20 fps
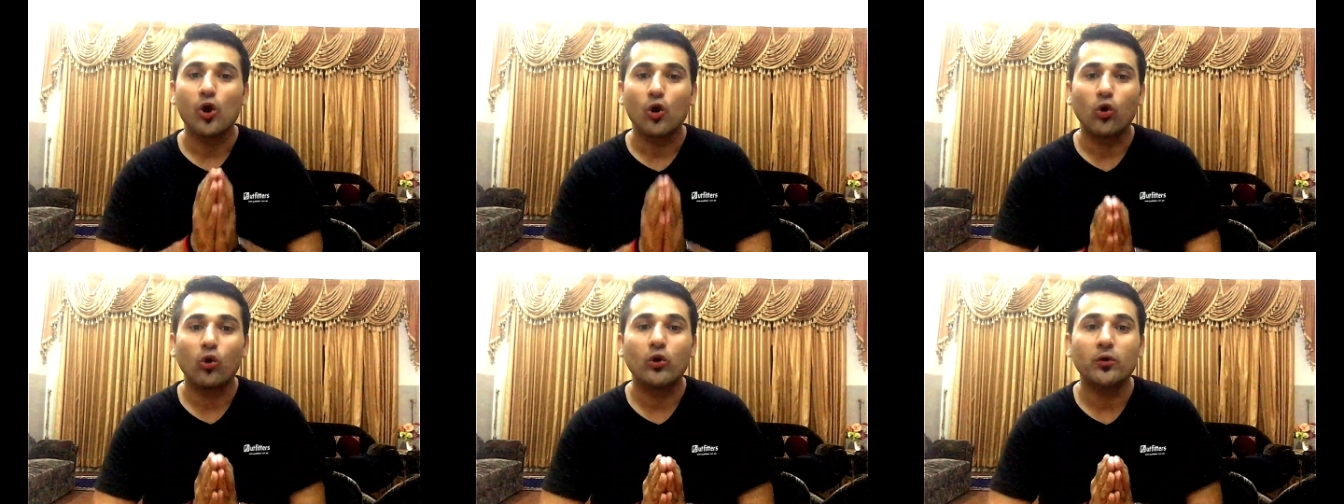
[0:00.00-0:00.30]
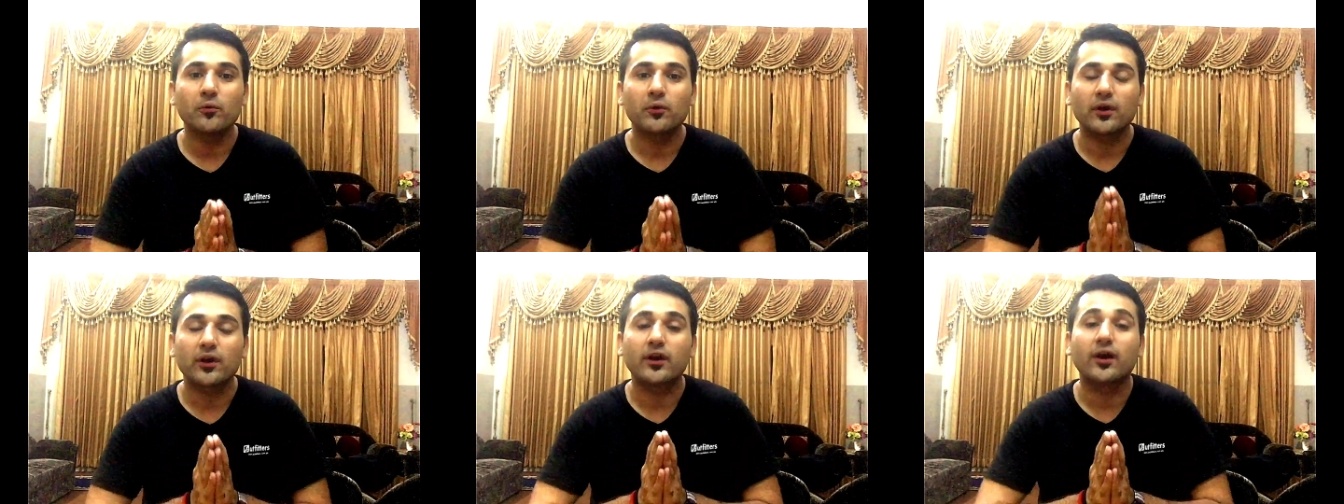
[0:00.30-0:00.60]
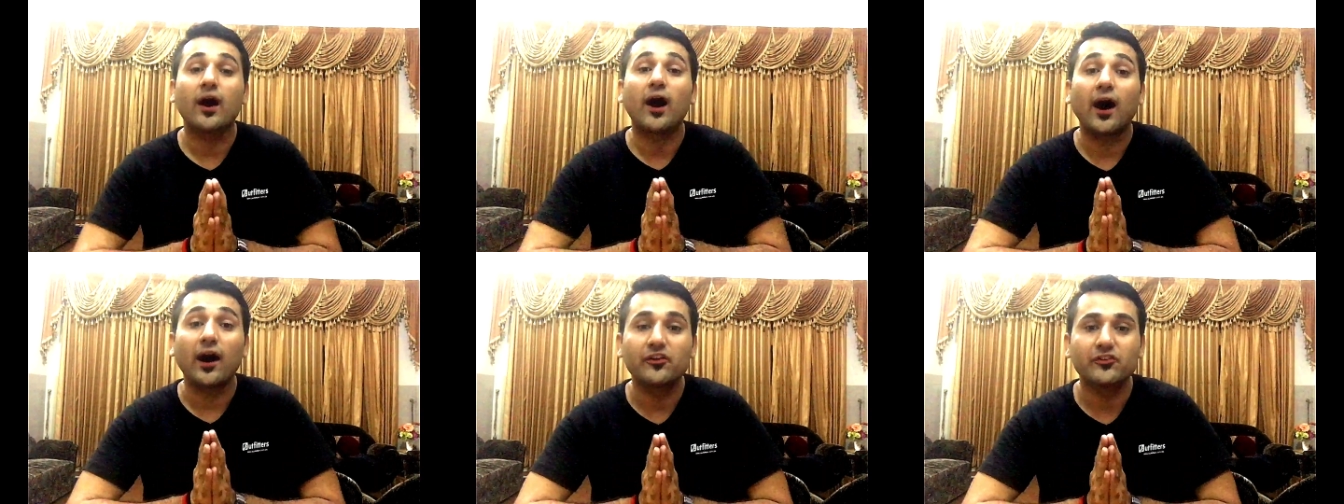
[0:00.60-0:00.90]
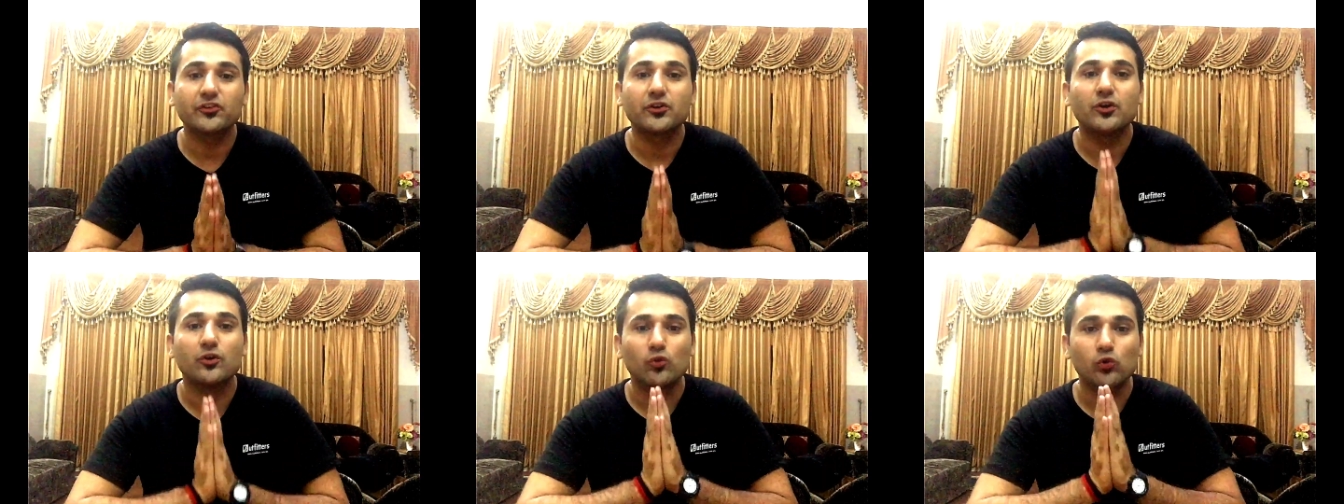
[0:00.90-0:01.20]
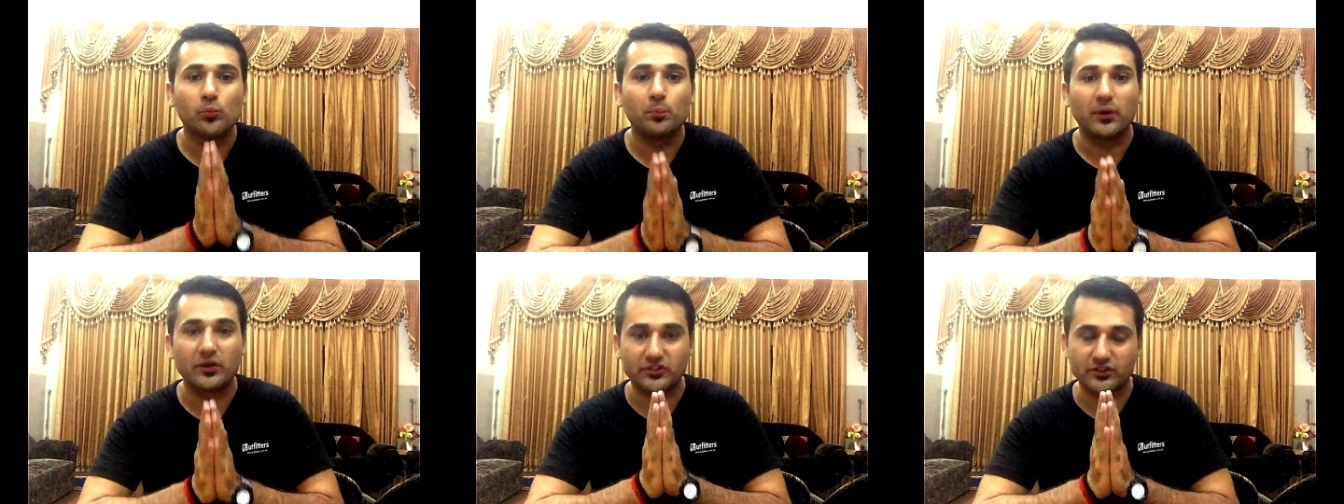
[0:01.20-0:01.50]
और cost
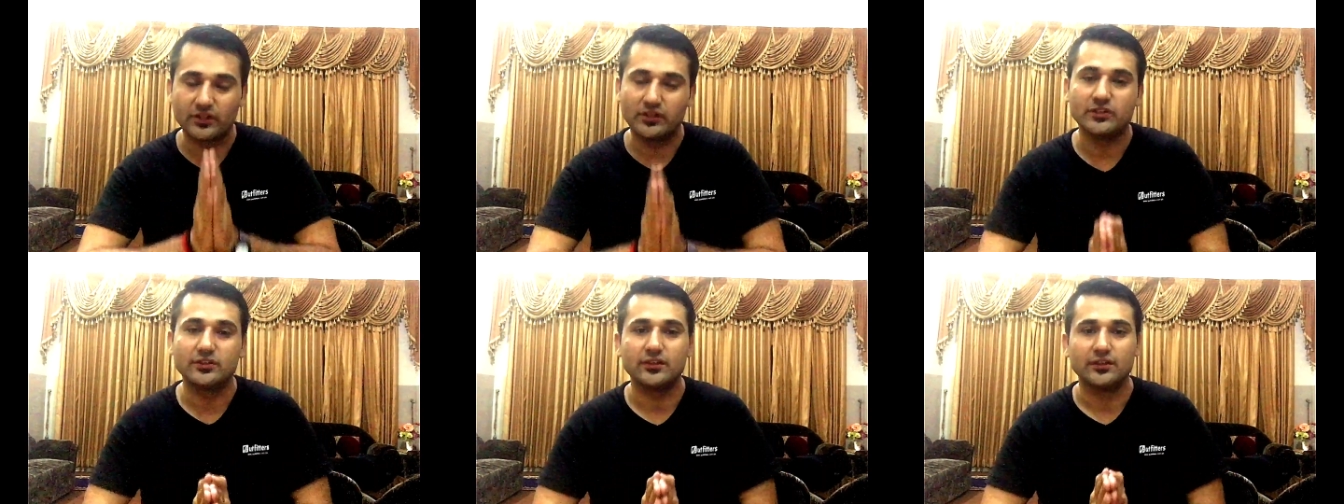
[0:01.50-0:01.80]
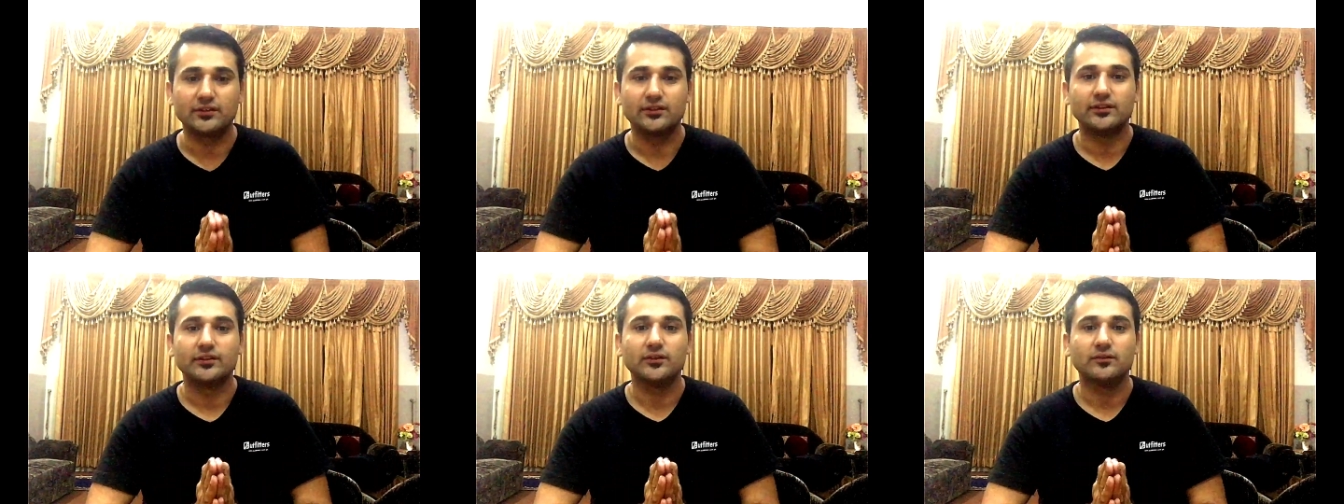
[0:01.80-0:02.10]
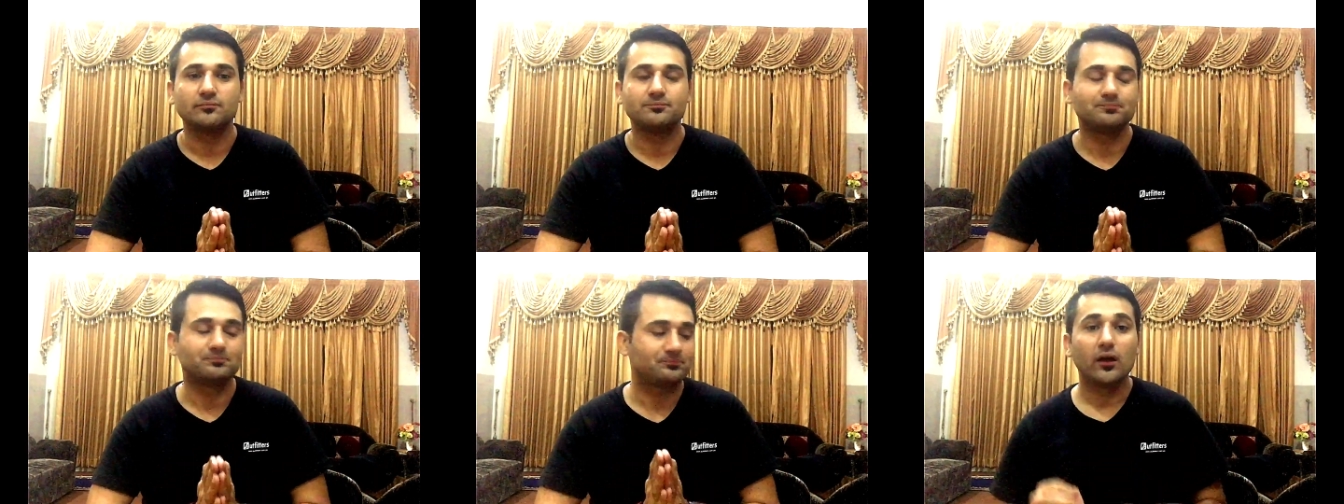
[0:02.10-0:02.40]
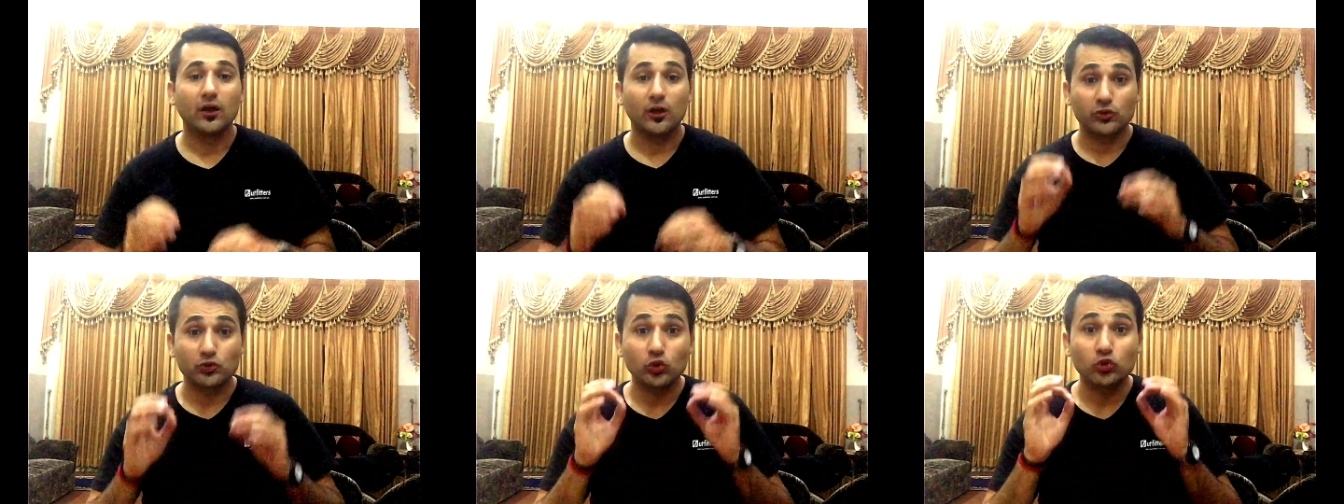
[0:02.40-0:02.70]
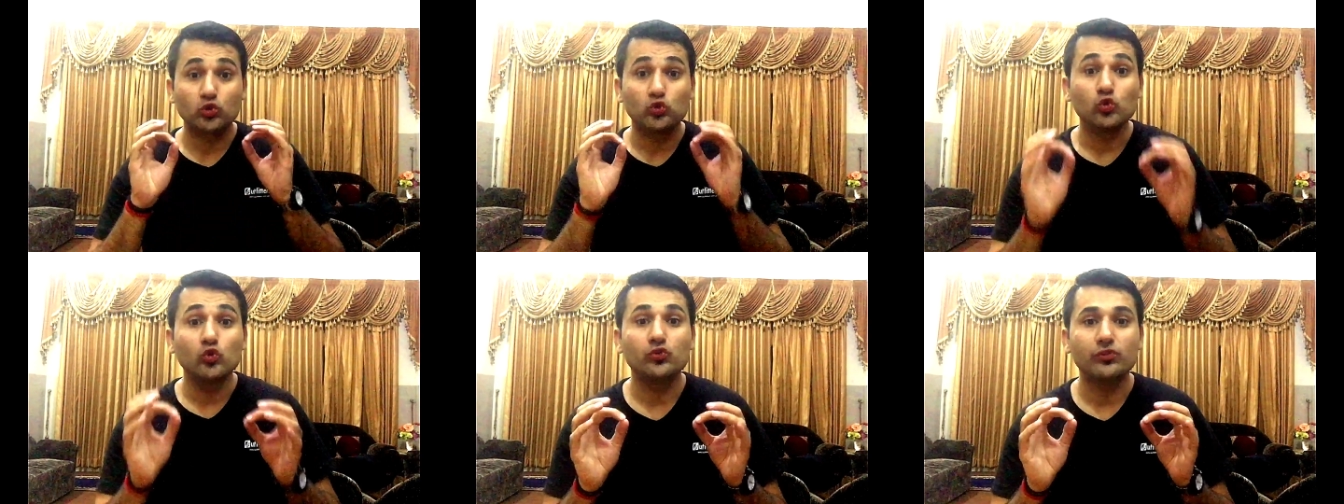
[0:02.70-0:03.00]
ऊपर चली जाती है जो
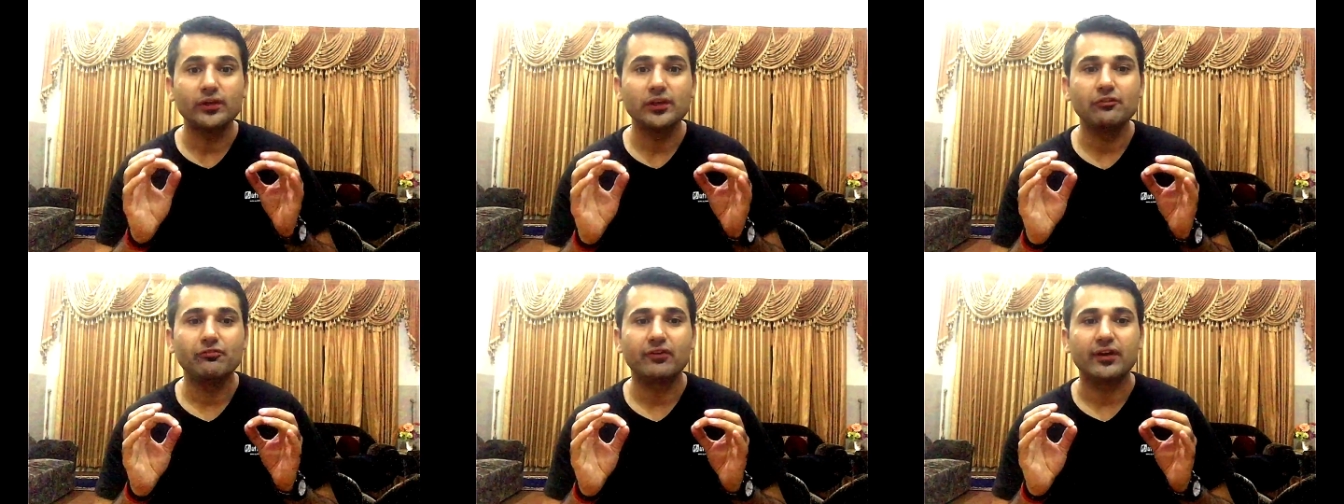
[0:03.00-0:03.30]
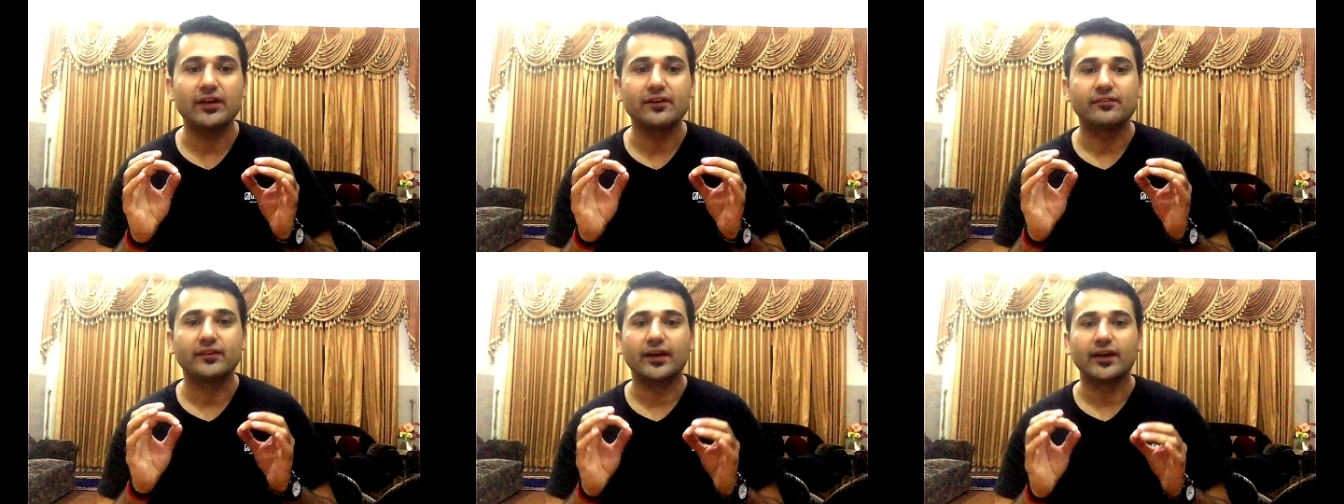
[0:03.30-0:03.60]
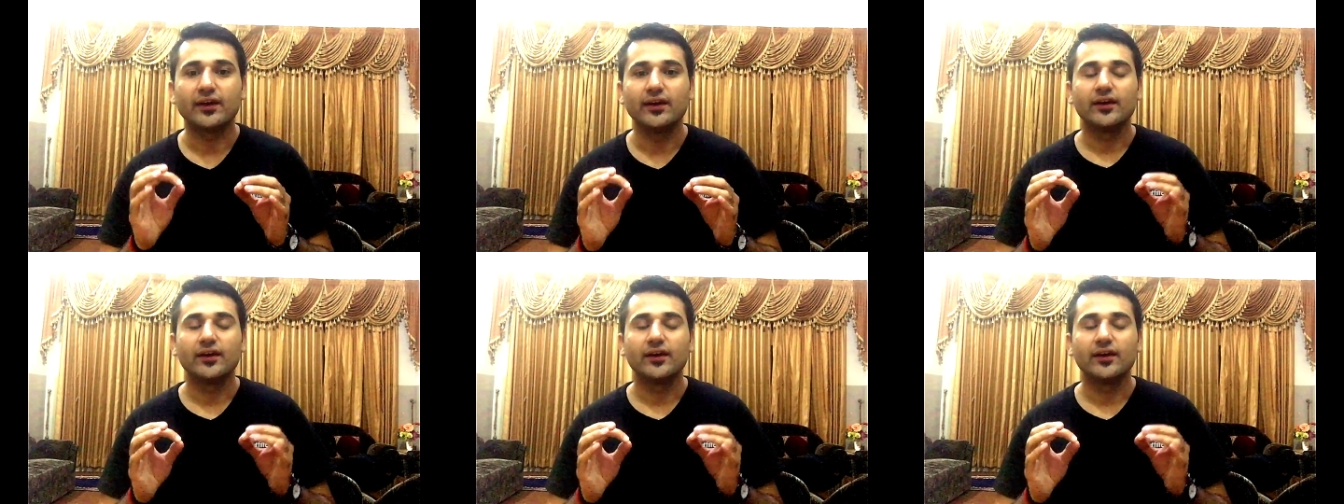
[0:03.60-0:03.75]
दूसरी phase है